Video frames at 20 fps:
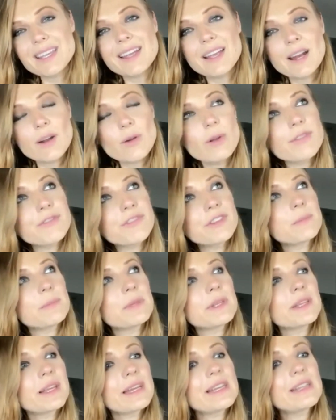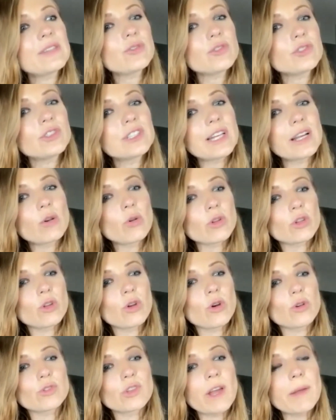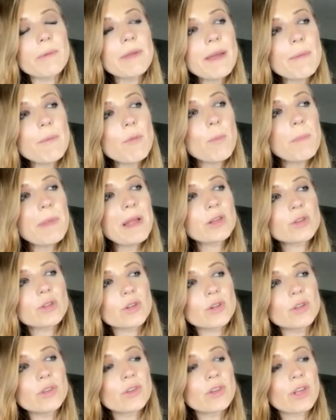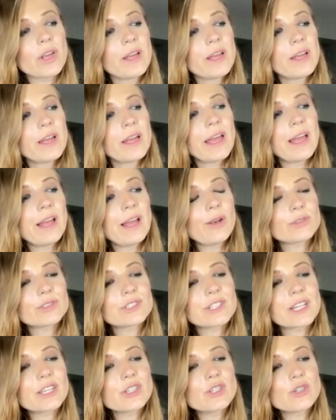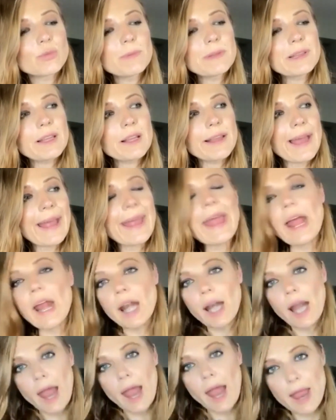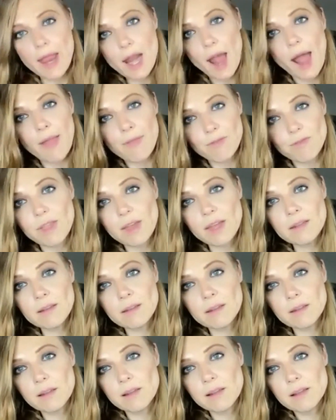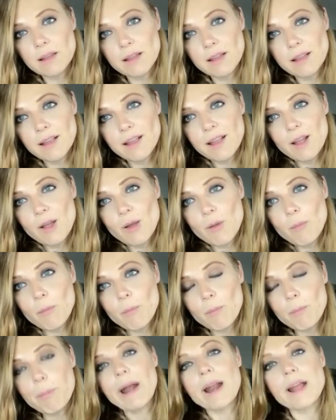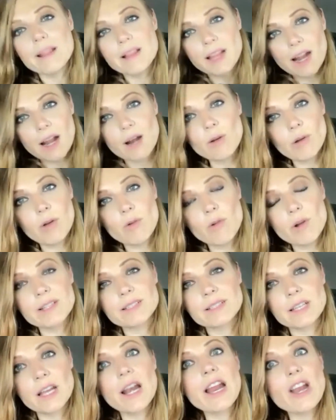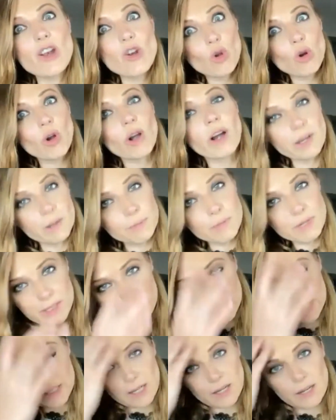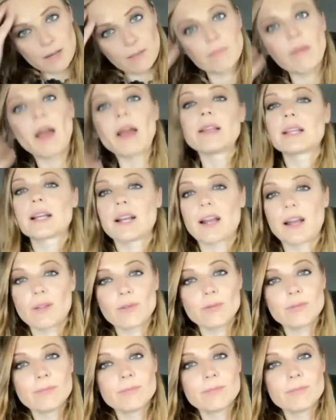Y creo que finalmente eso se notó, o sea, había momentos en los que yo me tenía que reír antes para entrar luego a escena y no reírme a ese grado.